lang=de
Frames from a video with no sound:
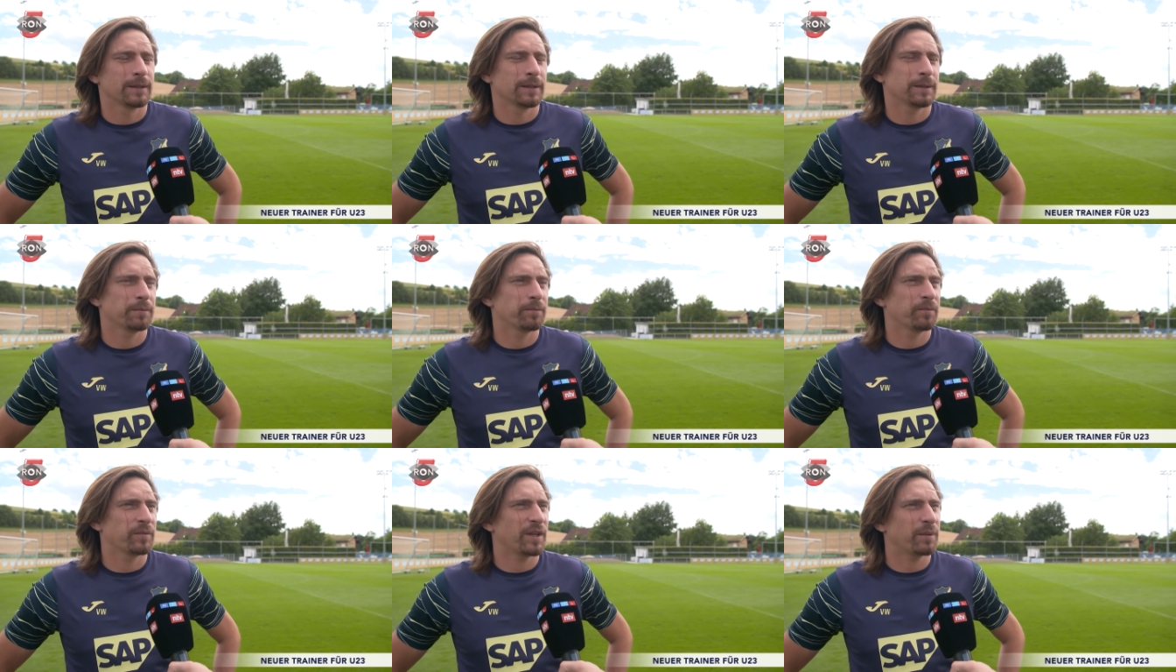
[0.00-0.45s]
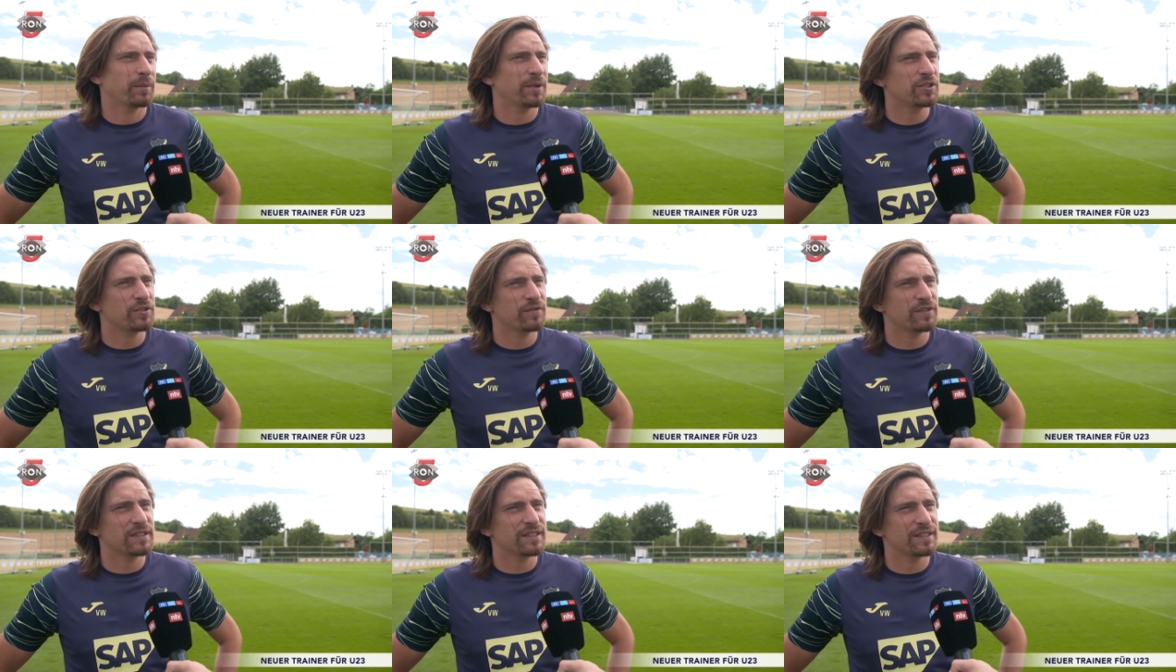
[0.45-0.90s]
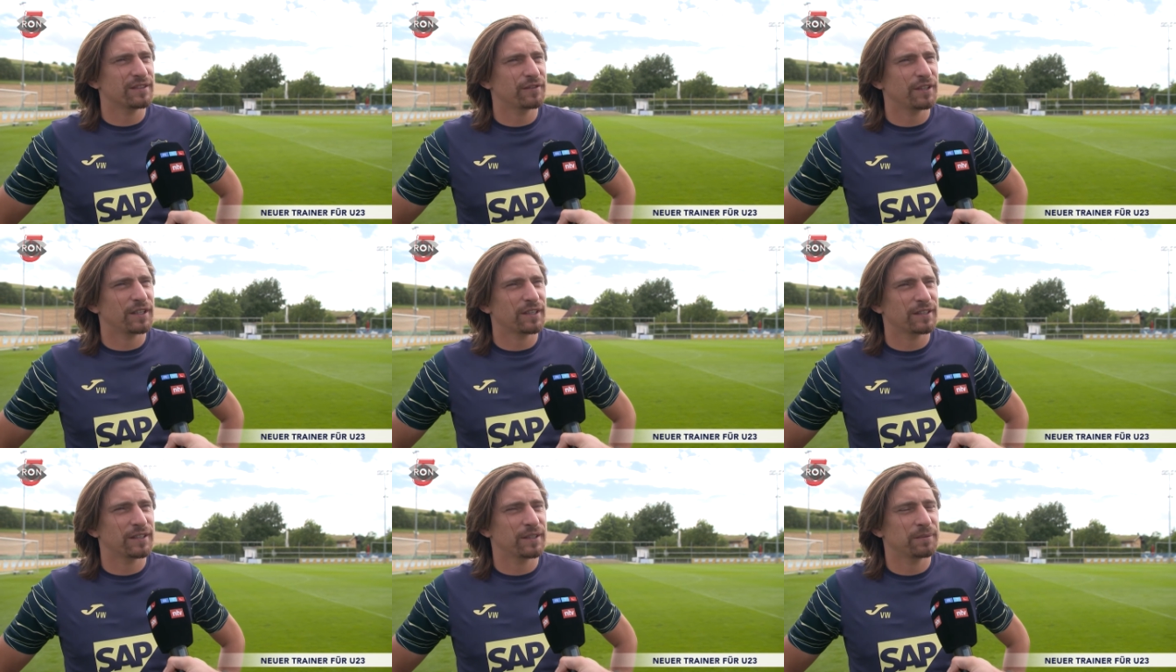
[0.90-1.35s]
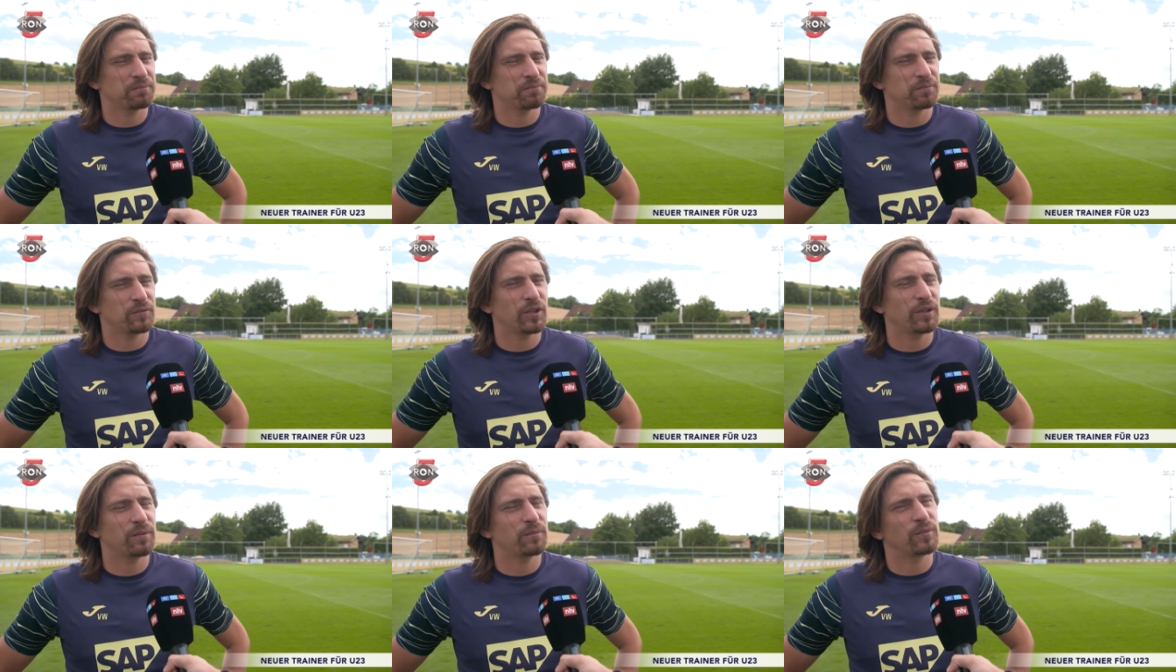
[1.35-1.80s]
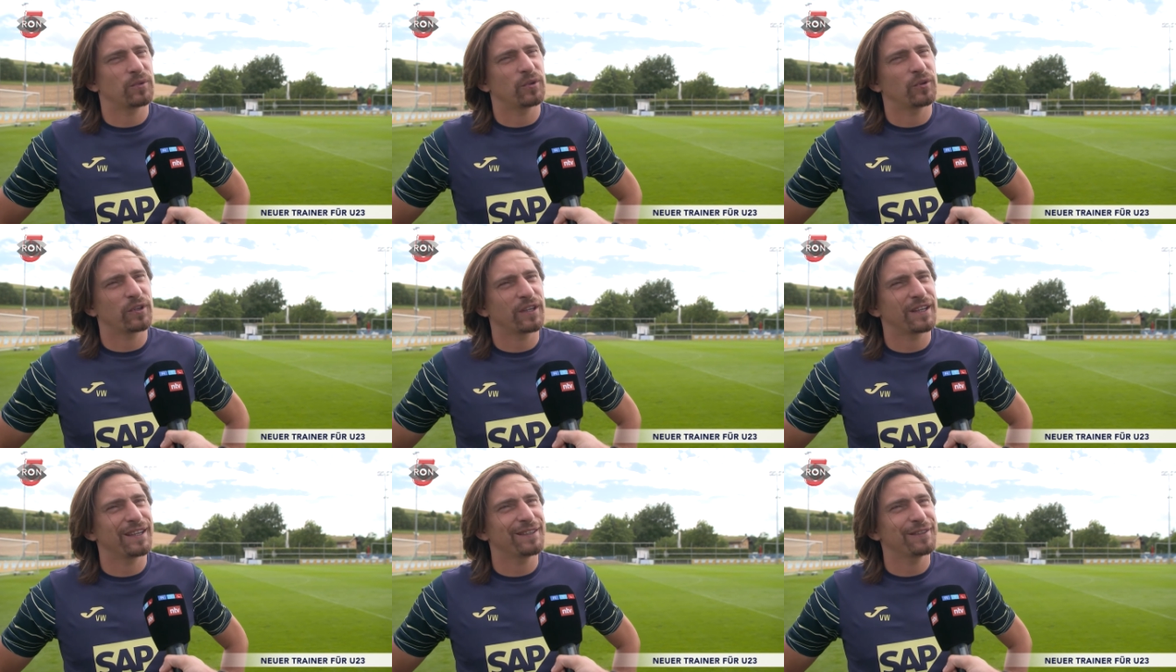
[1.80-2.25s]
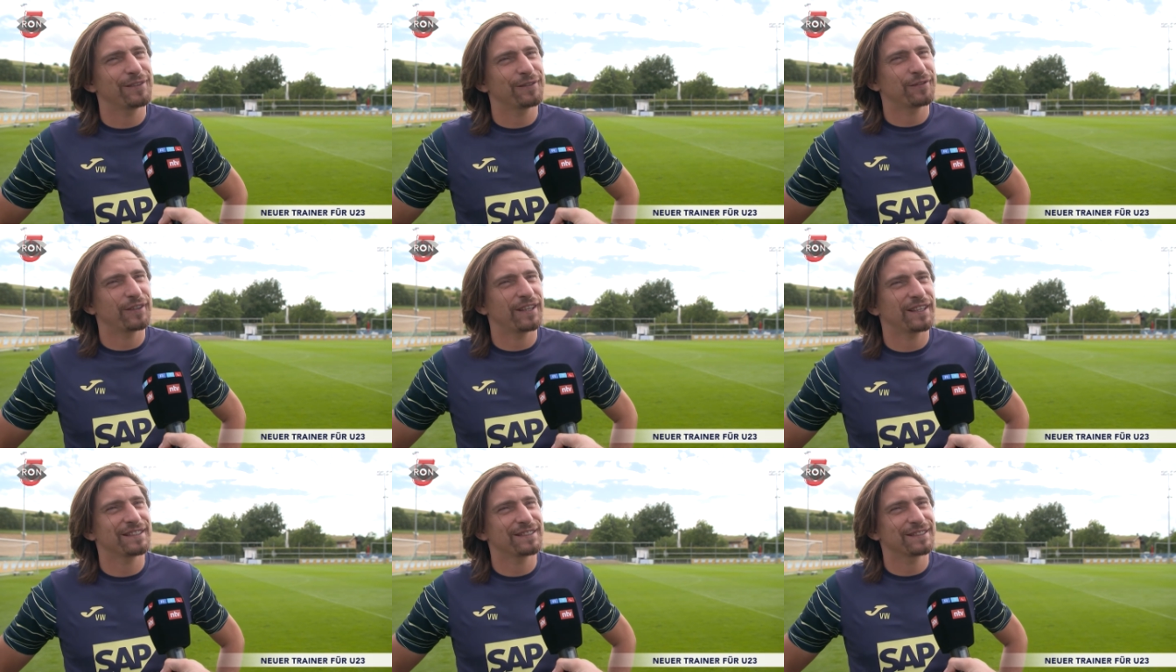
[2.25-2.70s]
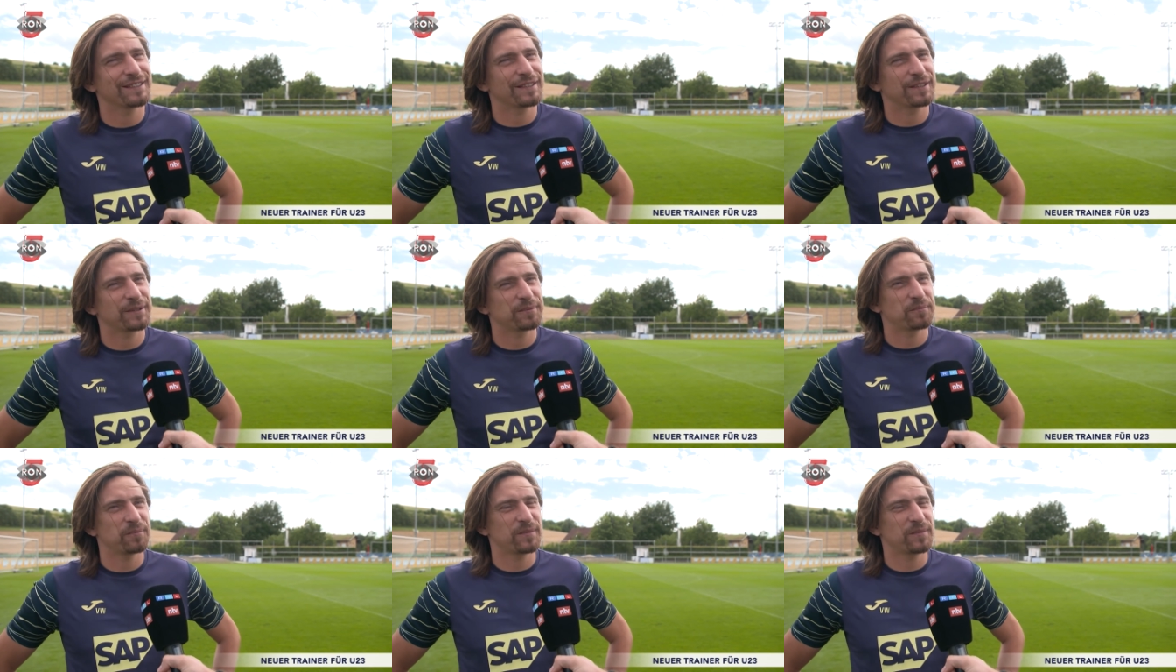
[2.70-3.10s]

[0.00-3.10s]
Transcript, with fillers: Ähm, der Mensch Vincent Wagner, ja, loyal, fleißig,